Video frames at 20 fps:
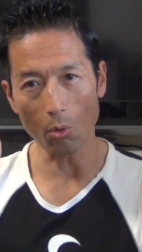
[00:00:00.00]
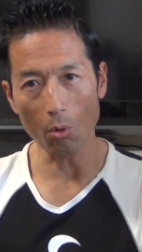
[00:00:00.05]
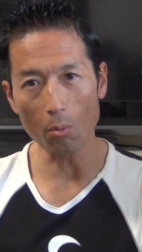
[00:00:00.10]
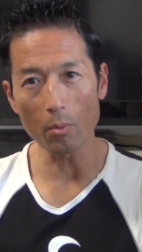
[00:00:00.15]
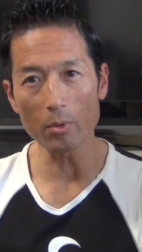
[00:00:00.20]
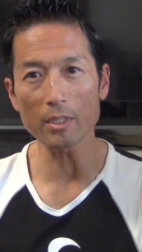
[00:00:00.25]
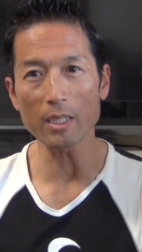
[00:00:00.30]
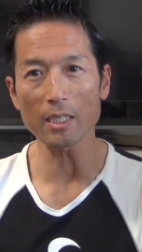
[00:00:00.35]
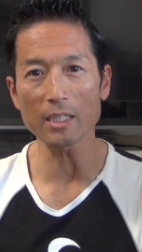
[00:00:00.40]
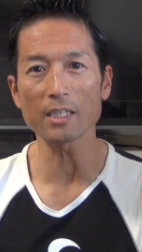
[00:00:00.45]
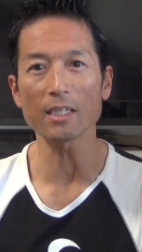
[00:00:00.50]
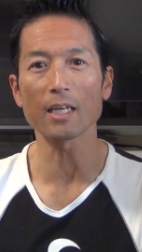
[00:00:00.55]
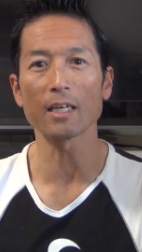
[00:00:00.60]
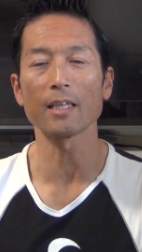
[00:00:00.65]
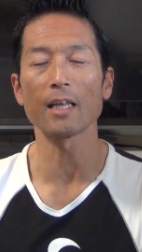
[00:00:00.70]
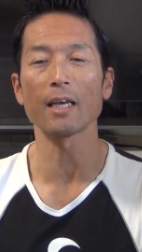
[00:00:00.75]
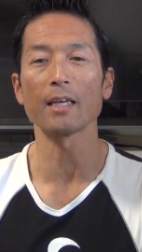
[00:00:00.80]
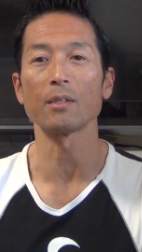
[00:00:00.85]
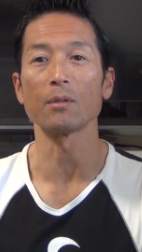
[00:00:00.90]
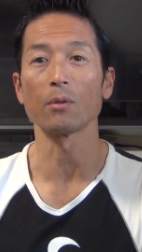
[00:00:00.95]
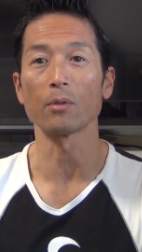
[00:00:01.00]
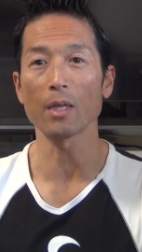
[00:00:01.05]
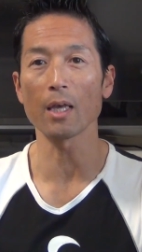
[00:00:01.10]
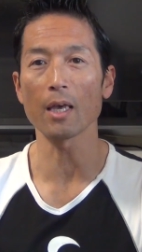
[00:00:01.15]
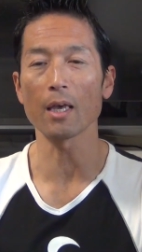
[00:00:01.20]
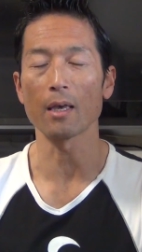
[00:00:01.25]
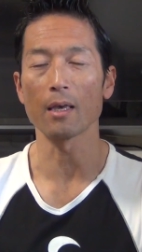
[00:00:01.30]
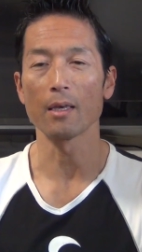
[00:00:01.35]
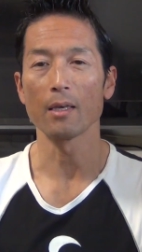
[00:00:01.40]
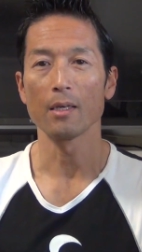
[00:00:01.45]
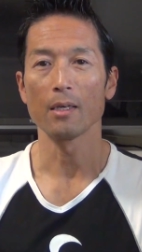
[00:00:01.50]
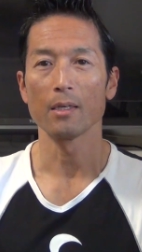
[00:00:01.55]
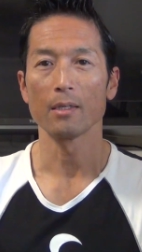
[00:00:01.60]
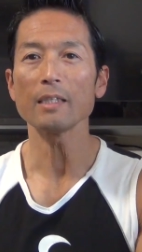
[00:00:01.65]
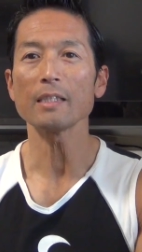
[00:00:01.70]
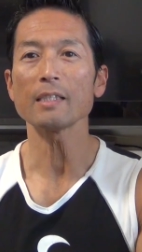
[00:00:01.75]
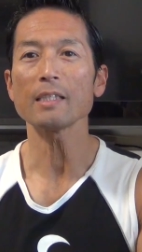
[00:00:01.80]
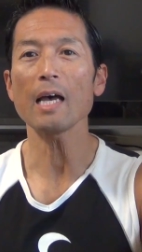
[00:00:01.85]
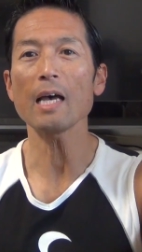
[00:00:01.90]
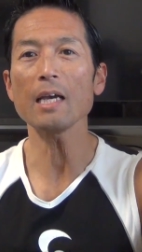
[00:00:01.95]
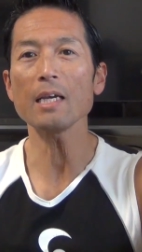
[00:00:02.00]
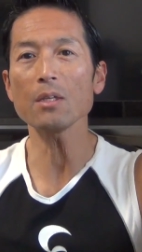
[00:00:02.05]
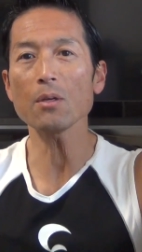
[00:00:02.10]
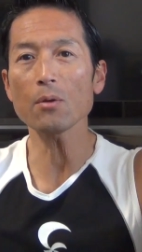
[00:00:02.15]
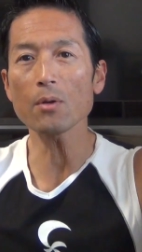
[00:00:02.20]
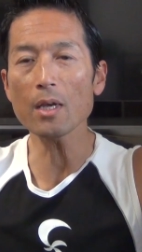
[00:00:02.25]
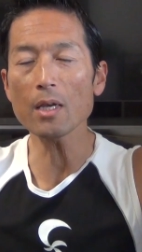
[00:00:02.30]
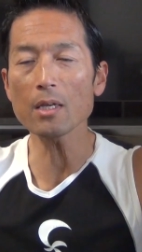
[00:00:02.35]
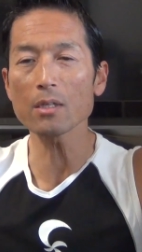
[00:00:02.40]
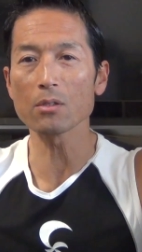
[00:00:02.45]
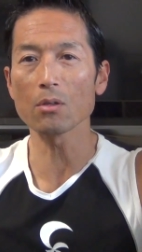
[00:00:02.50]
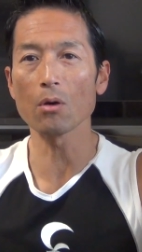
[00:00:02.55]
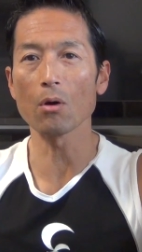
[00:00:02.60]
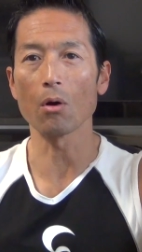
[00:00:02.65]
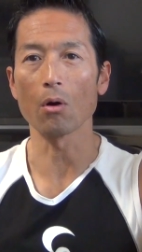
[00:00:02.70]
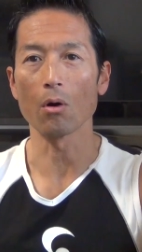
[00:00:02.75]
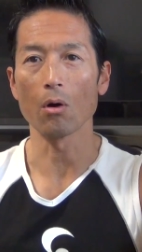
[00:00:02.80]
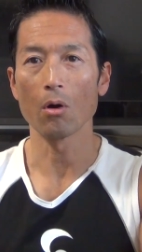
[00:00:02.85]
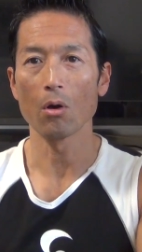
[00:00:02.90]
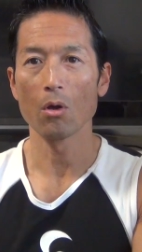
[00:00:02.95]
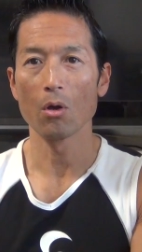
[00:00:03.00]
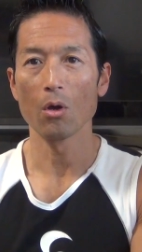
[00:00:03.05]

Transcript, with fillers: 重さしかないので、サイドレーズを